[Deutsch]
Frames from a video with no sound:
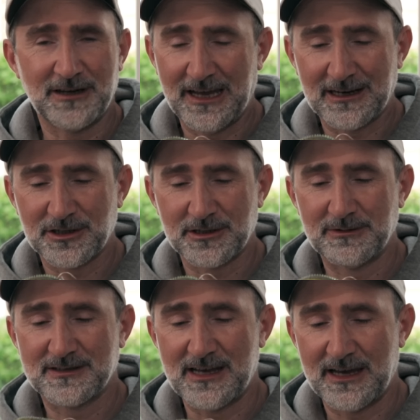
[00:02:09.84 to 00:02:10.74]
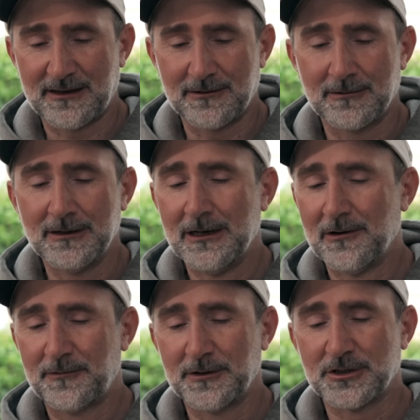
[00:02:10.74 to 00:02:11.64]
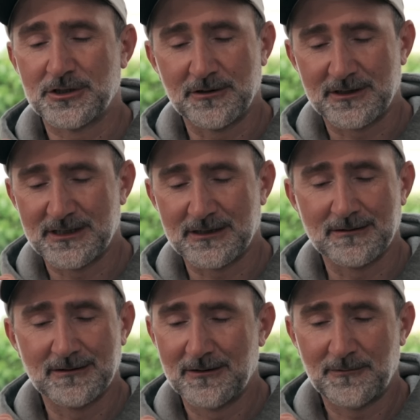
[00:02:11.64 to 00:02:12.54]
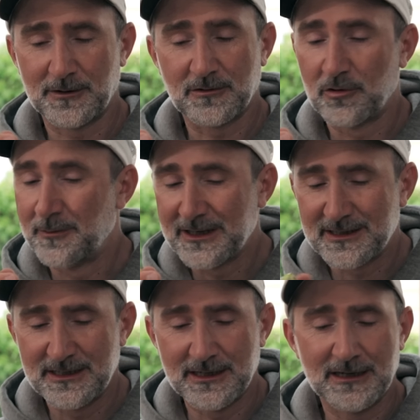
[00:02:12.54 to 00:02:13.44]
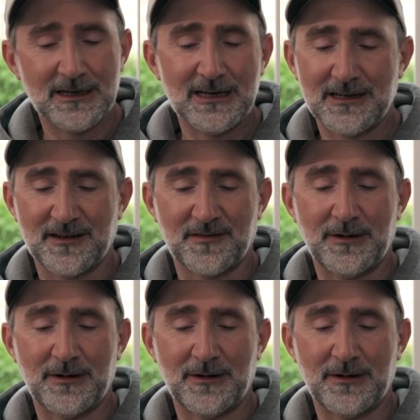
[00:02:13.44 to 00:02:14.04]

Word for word: oder englische Bezeichnung für ein Stückchen, für ein Gummitier, das